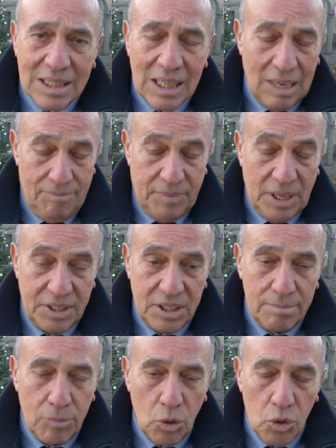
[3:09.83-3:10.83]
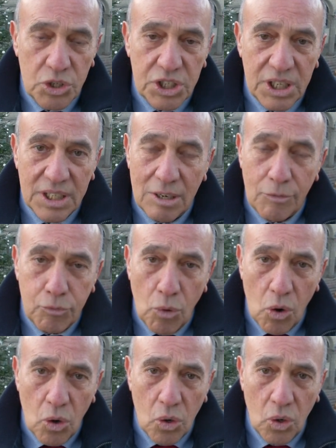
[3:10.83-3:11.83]
a, a simbologie del
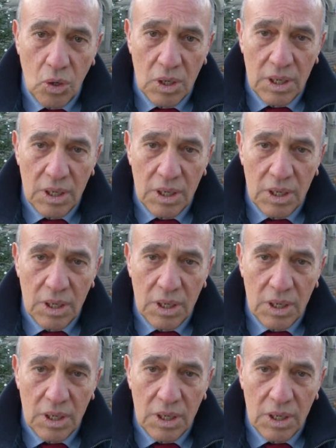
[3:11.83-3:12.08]
fuoco